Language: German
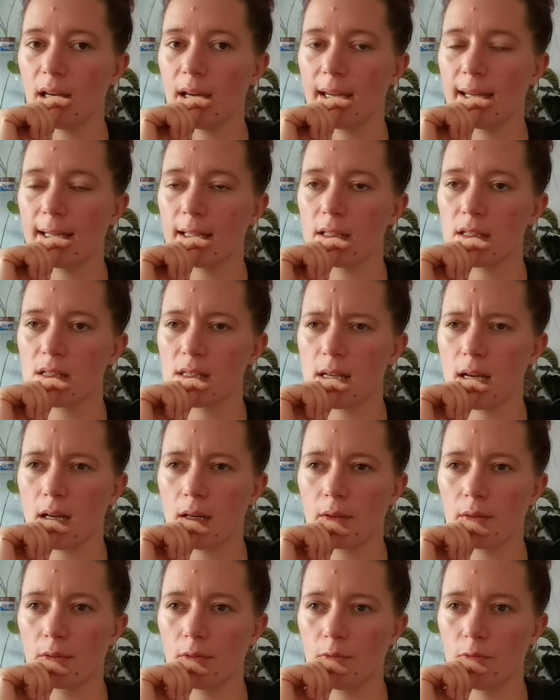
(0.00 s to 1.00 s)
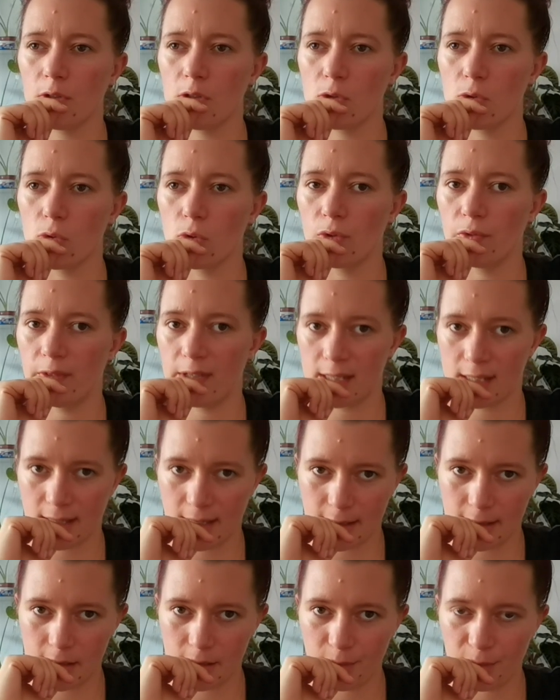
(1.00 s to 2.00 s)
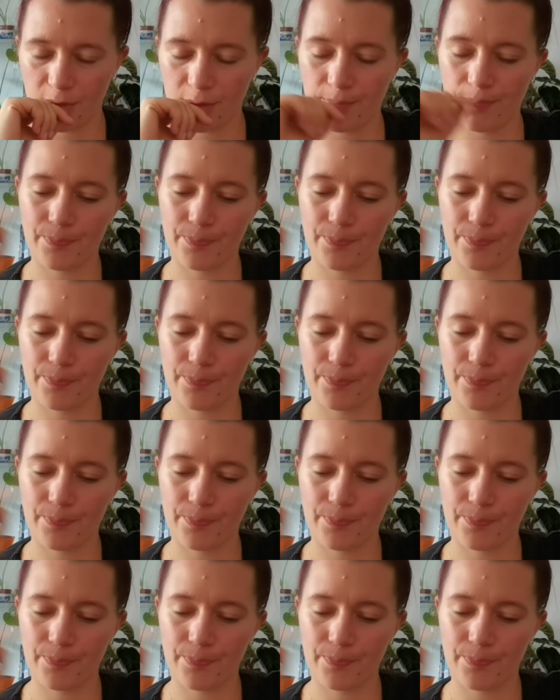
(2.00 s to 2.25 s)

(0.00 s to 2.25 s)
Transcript: eigentlich sagen, wieso und weshalb.